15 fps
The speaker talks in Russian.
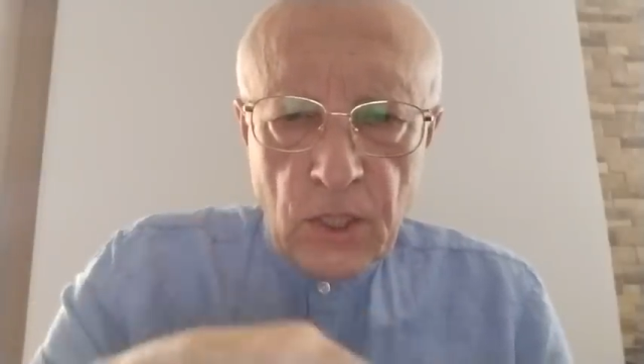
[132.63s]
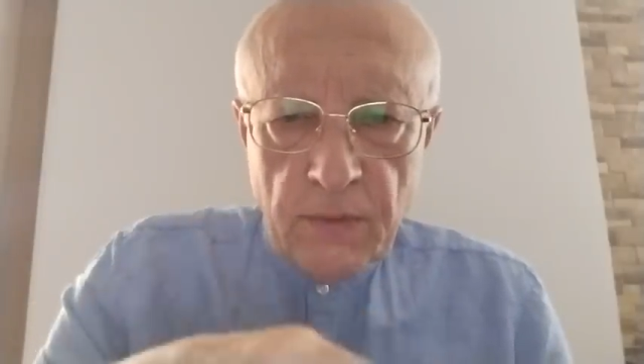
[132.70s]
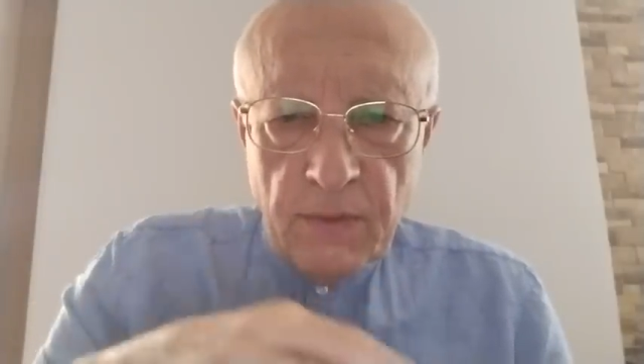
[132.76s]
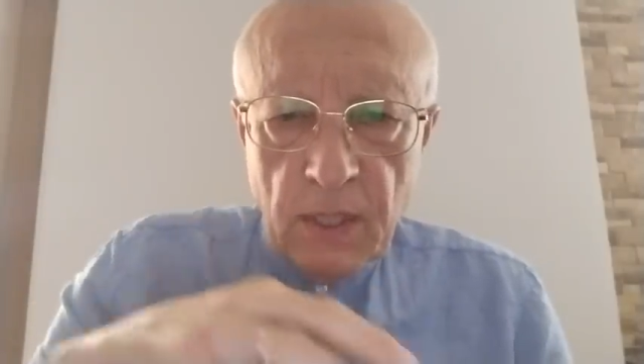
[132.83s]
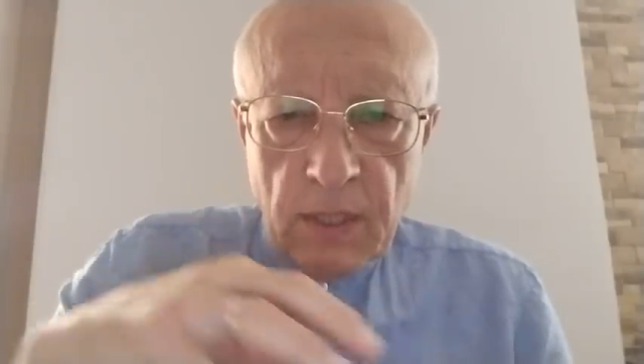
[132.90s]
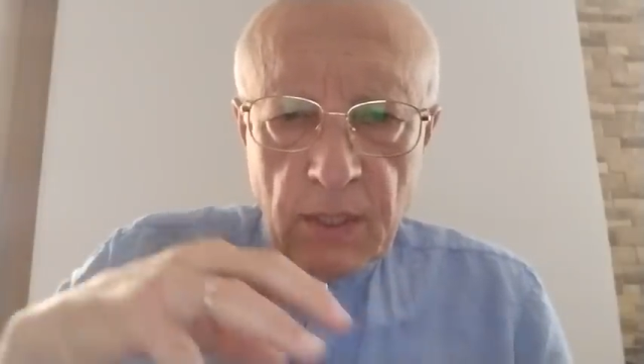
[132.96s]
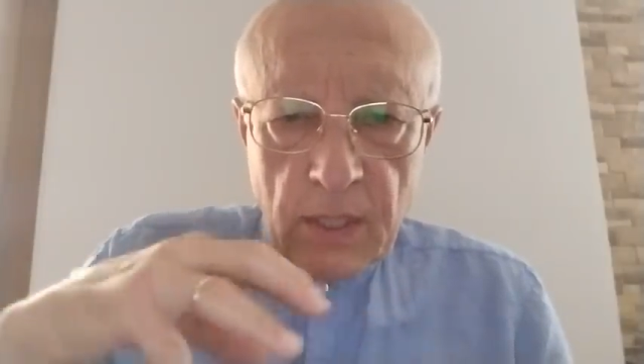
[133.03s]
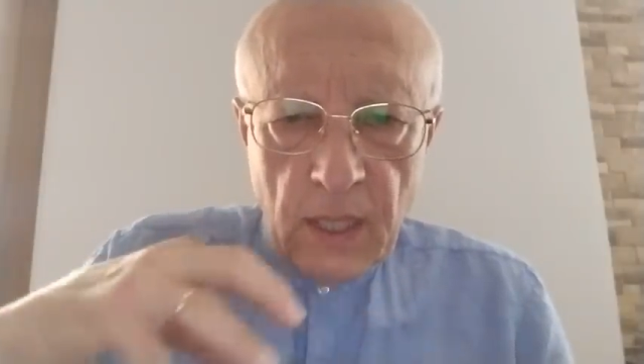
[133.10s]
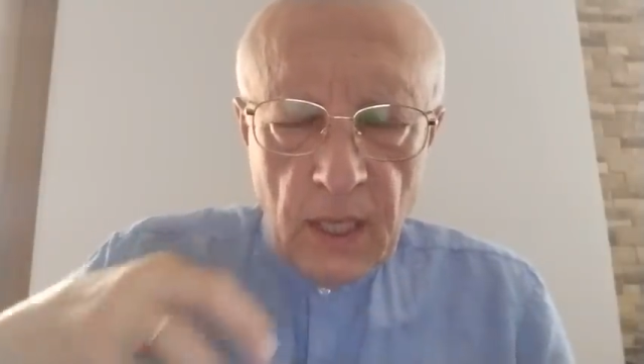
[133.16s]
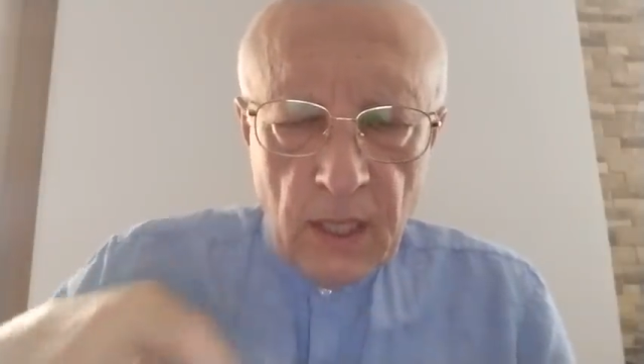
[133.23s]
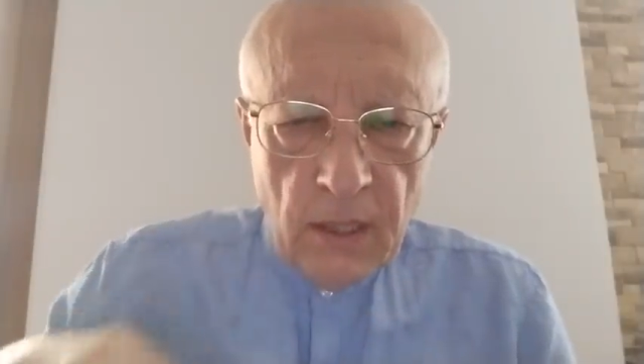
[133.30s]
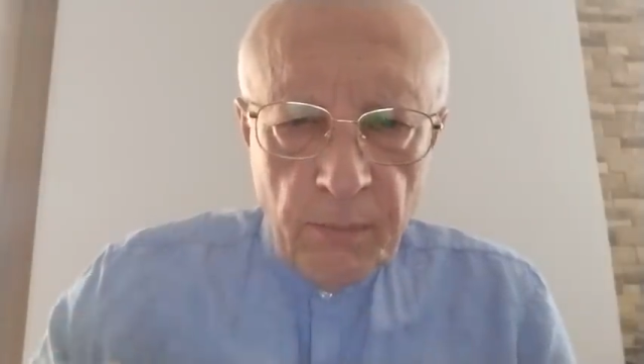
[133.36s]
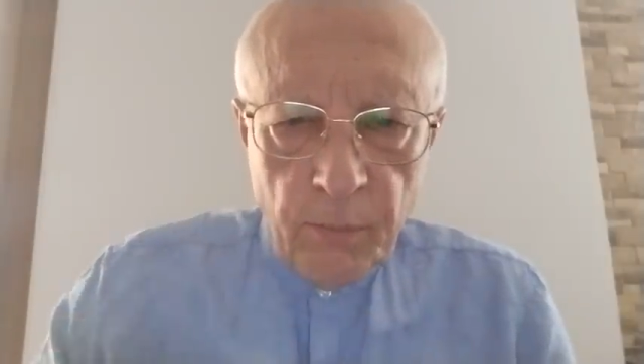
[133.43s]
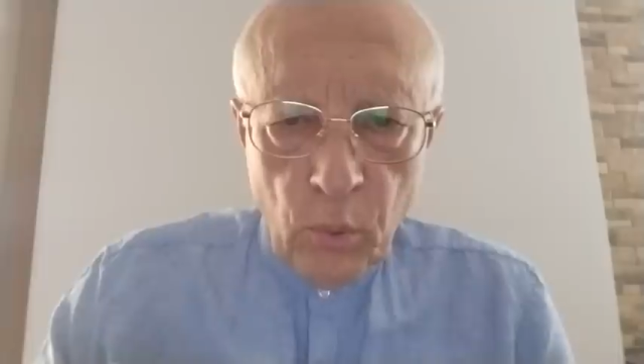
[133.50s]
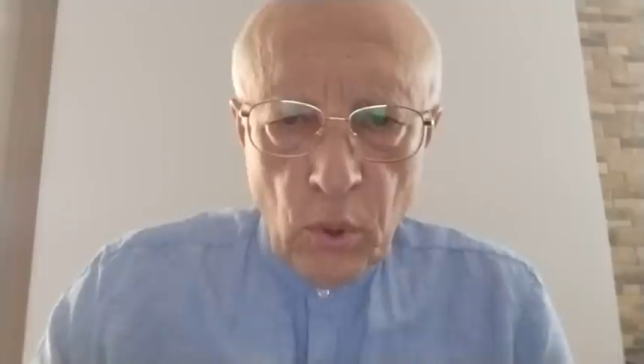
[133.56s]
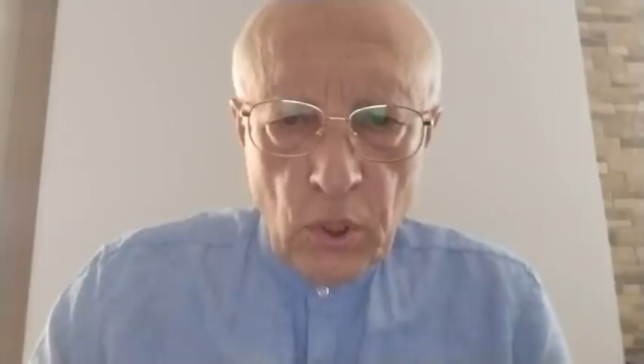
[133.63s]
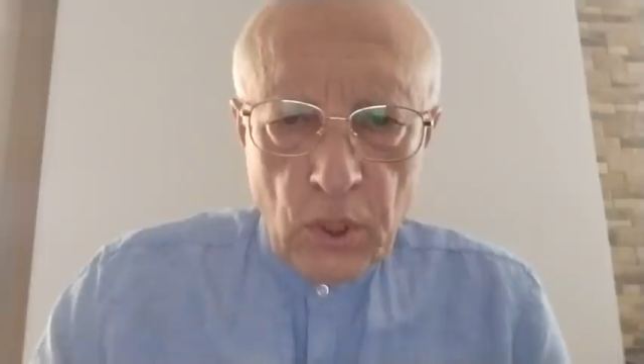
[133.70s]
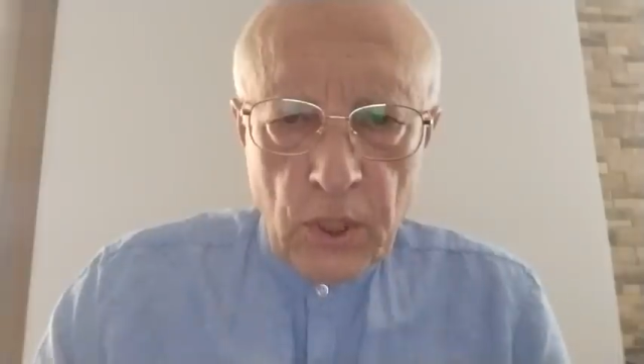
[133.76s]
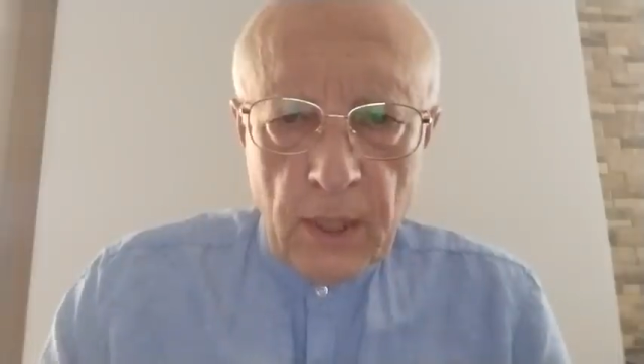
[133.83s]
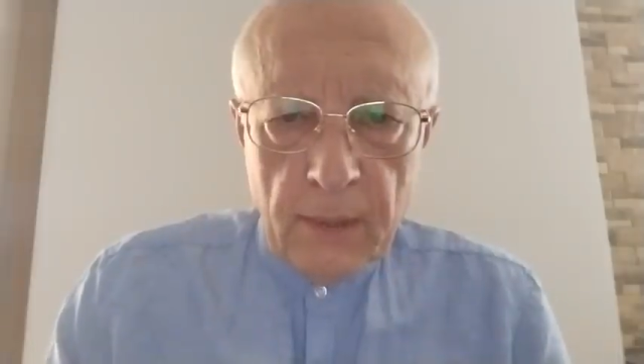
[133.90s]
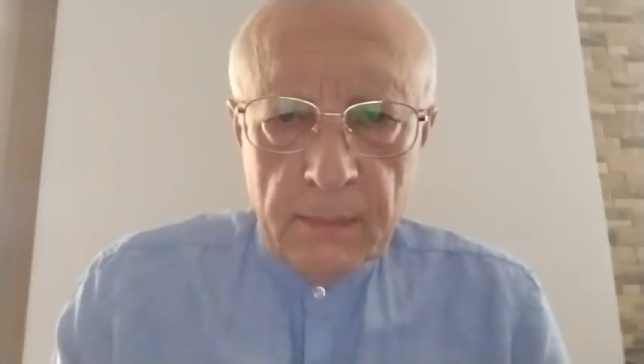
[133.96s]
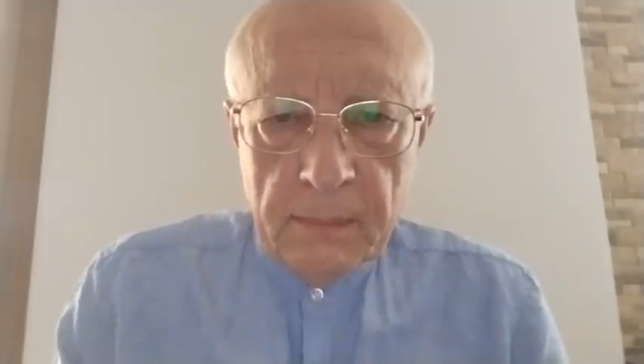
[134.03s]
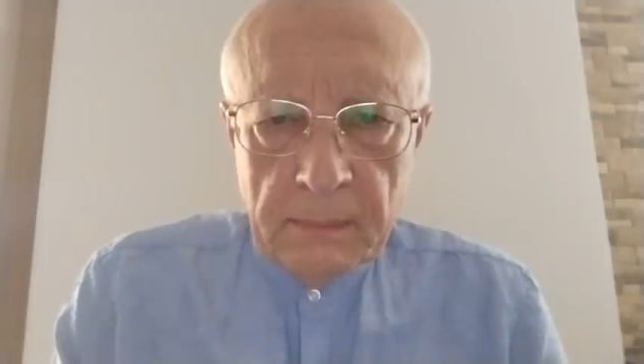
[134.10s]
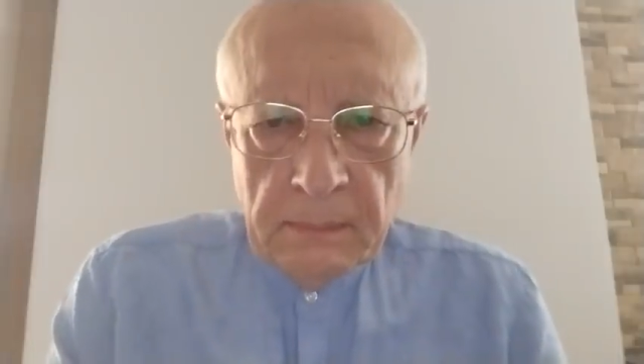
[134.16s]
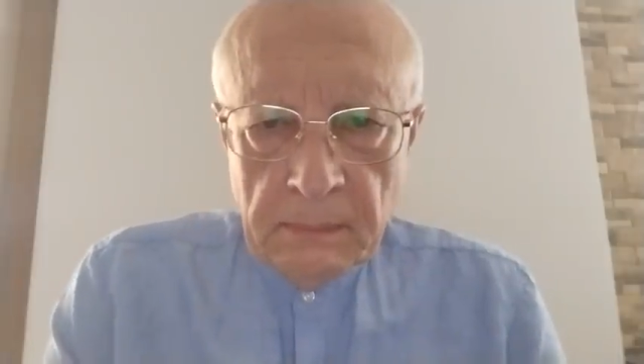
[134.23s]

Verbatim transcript: Швеция и Польша.